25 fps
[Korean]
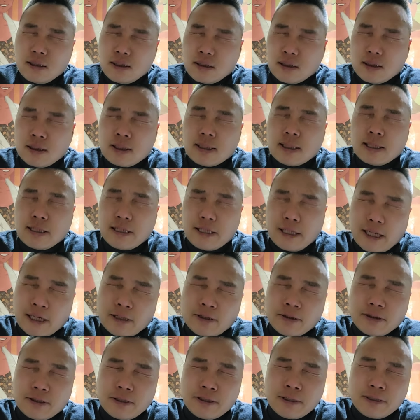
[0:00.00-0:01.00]
근데
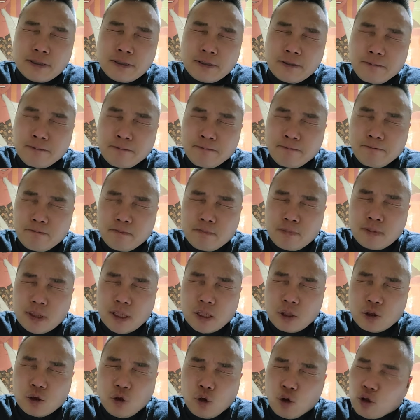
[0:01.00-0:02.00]
얘들
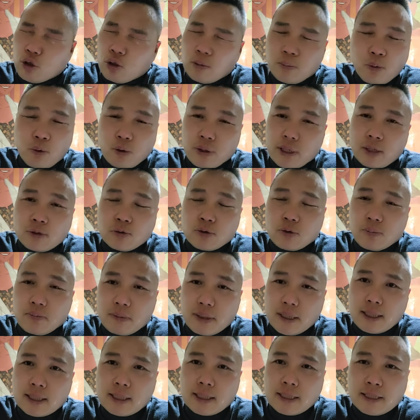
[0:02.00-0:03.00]
소유권 포기할 수
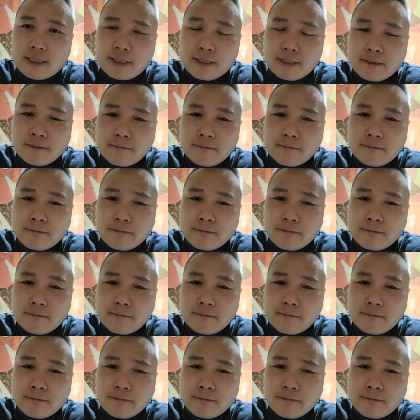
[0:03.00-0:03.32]
없다.